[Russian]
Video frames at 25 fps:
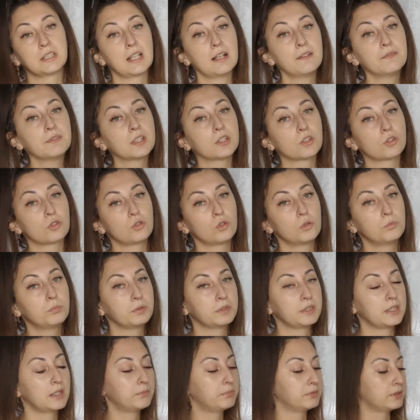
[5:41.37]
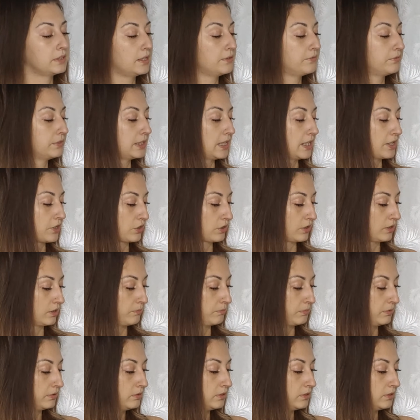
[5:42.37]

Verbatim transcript: Главное, чтобы да, была влажность.